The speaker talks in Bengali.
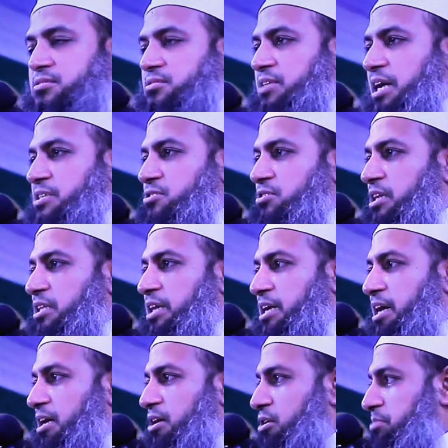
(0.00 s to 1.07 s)
সার্চ করে
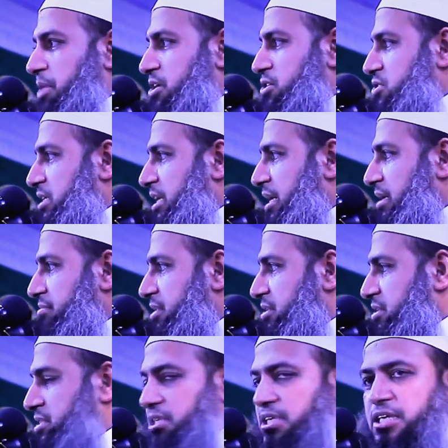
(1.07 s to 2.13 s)
দেখা গেল বারোশো টাকা
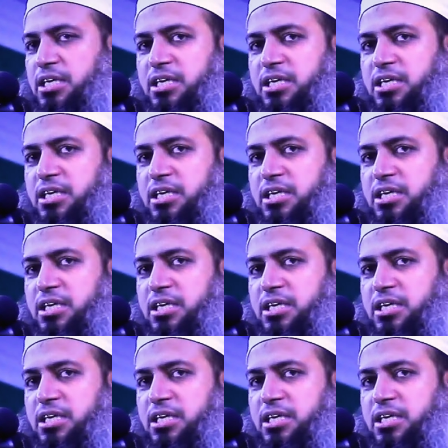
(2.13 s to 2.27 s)
বেরোয়েছে